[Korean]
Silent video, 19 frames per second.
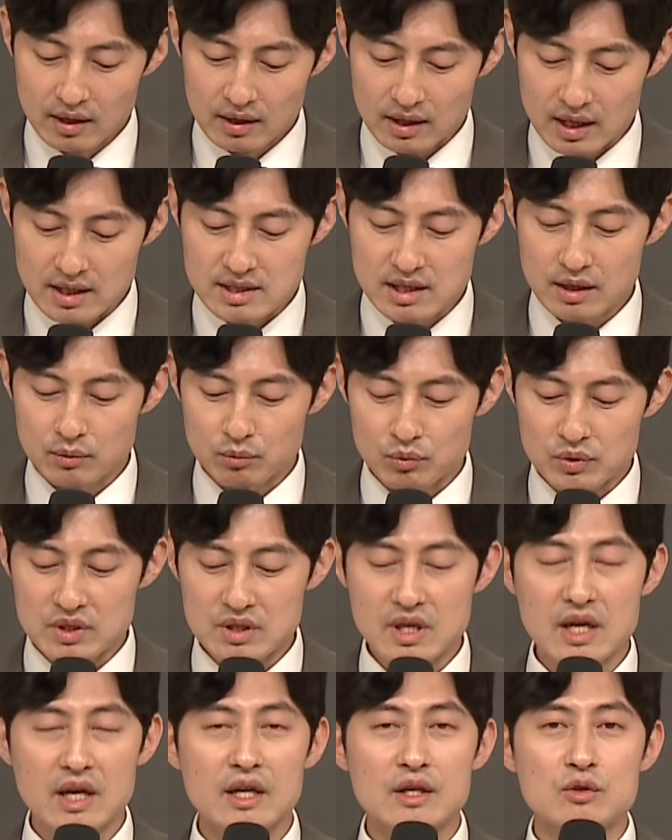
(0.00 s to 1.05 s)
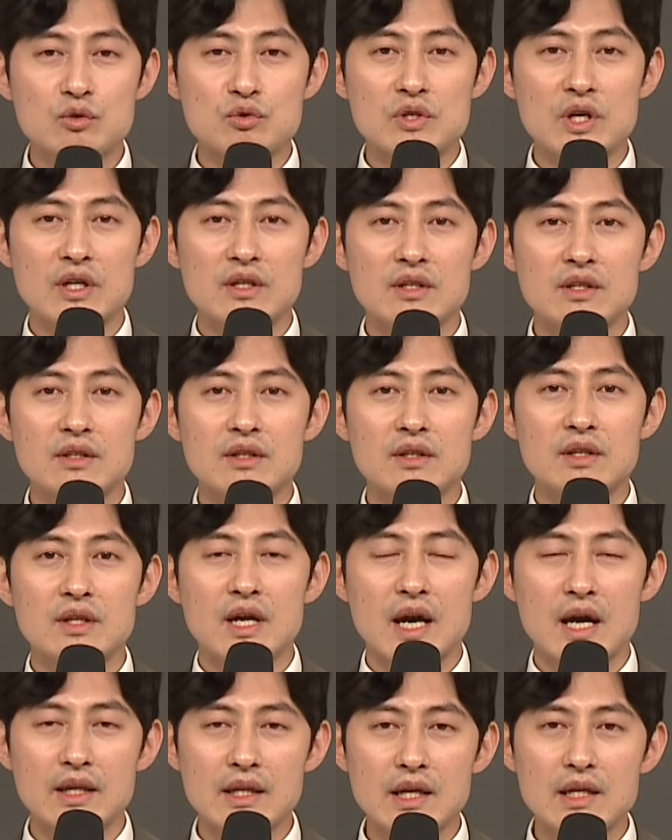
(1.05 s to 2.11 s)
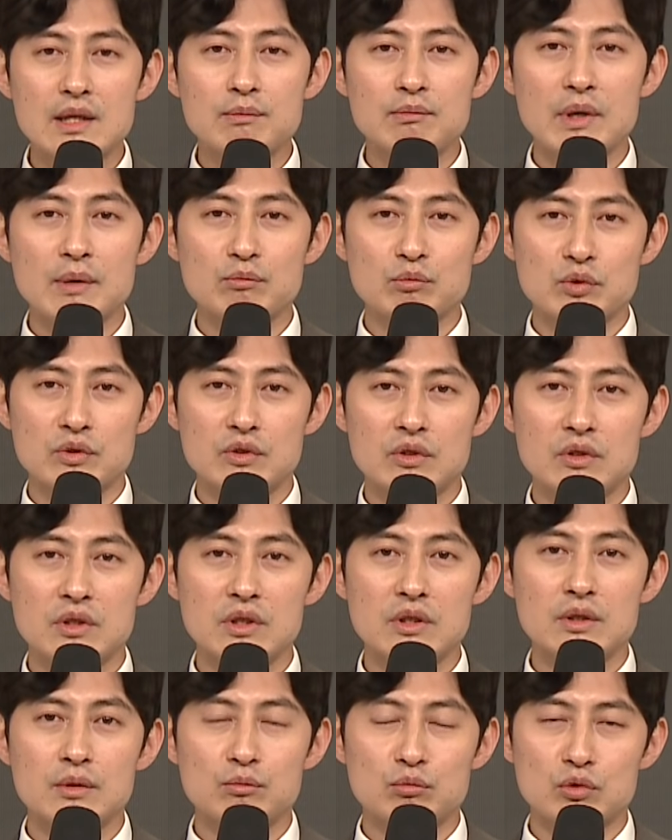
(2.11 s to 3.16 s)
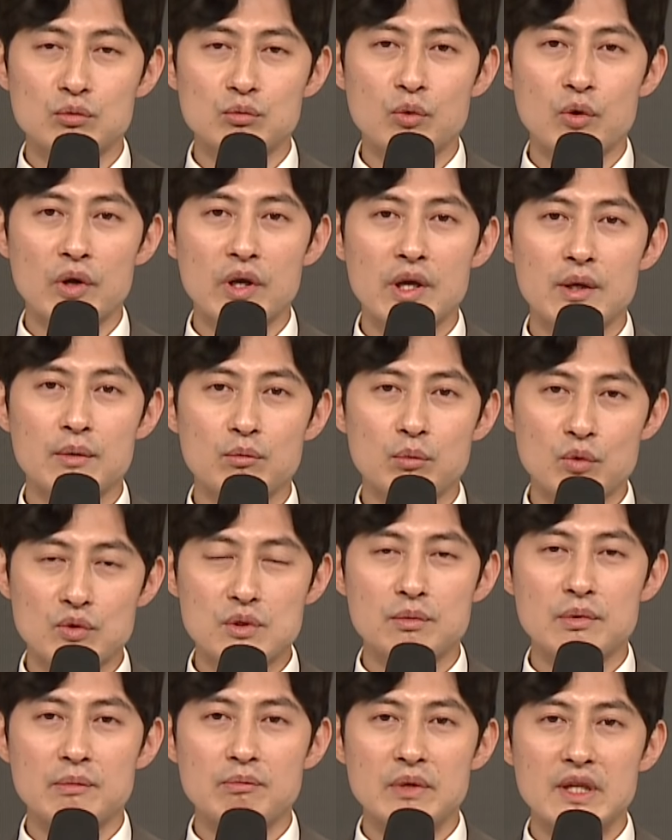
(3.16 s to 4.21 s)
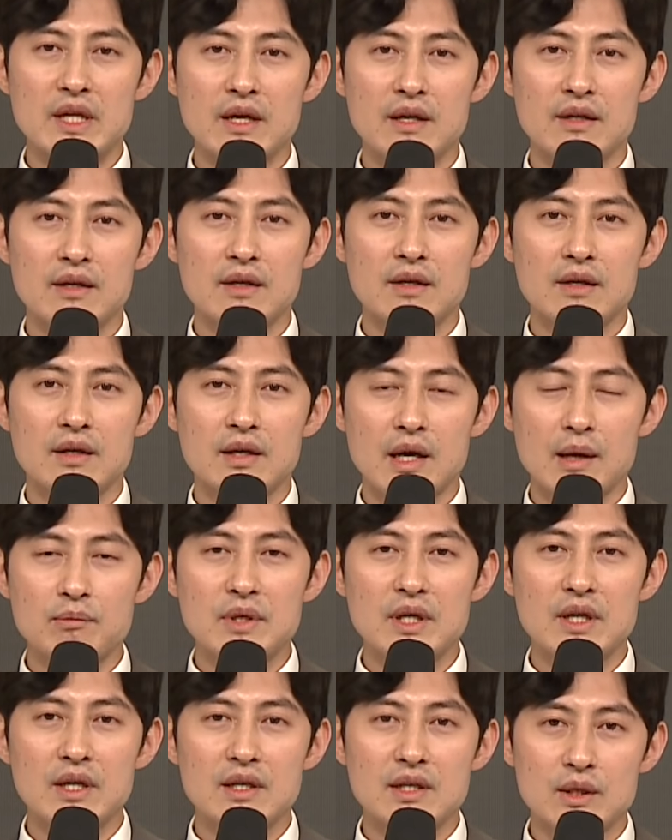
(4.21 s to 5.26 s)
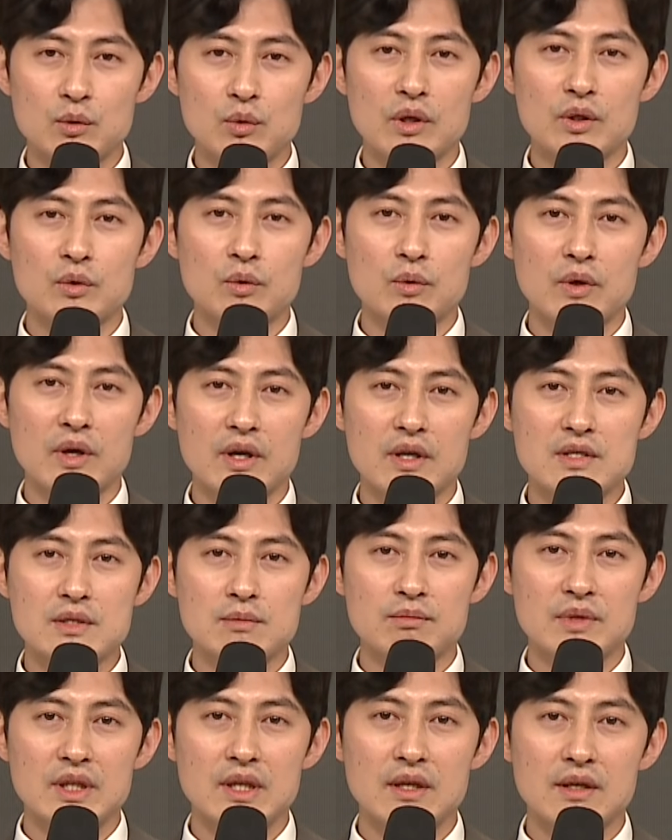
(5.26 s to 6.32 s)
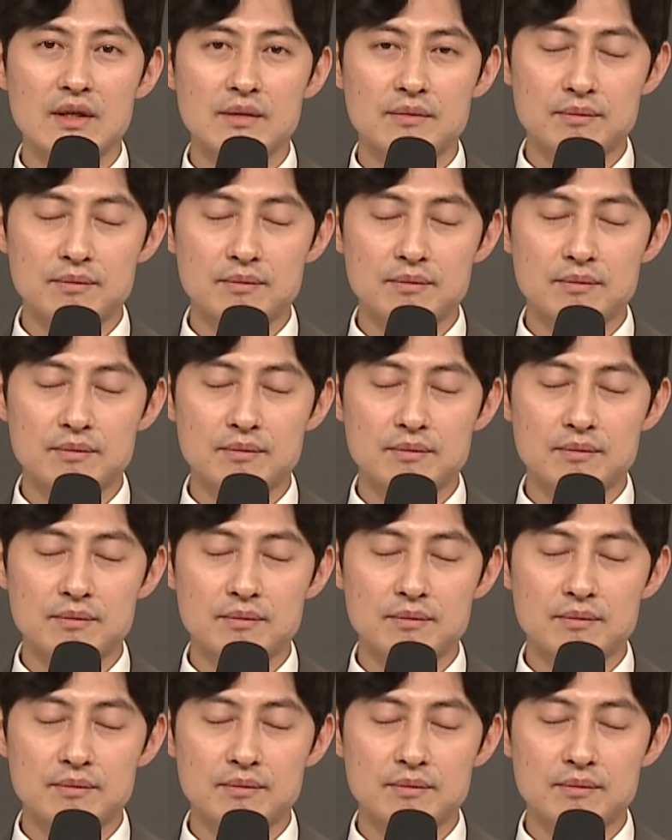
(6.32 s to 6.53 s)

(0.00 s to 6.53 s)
가장 위대한 유산은 하나님만 붙드는 부모의 모습입니다. 함께 기도하도록 하겠습니다.